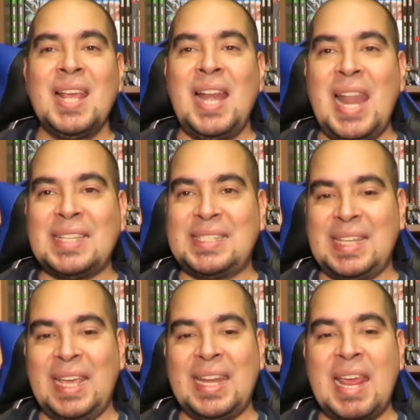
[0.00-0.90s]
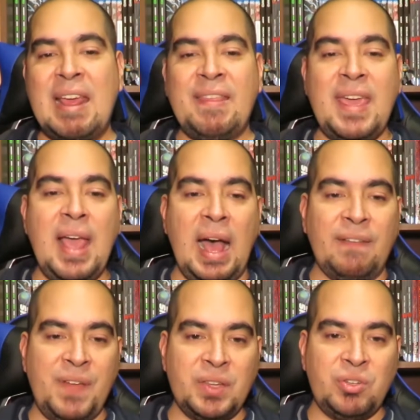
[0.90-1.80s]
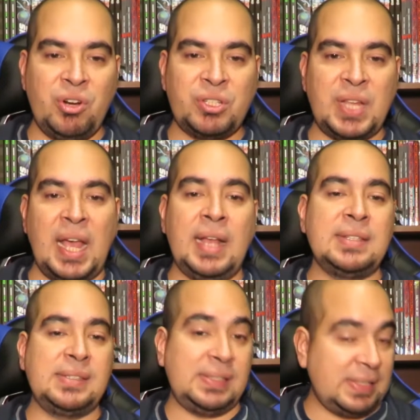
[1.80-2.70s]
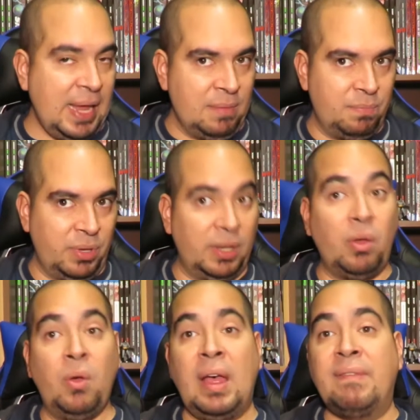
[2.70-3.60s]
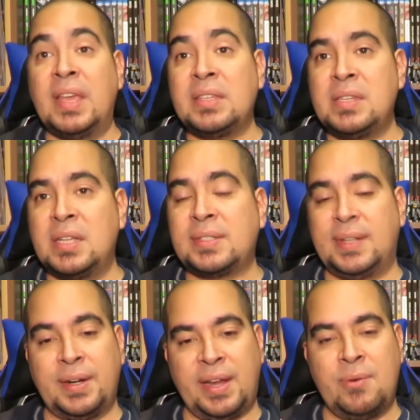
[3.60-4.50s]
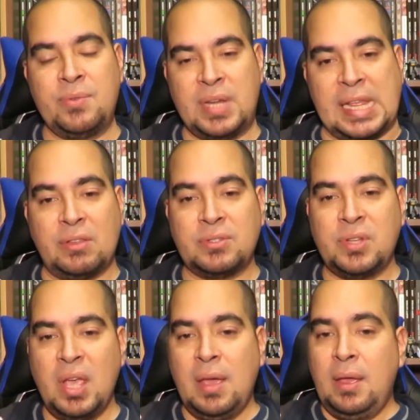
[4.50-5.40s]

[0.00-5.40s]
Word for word: la serie de Avengers Assemble o Avengers Reunidos.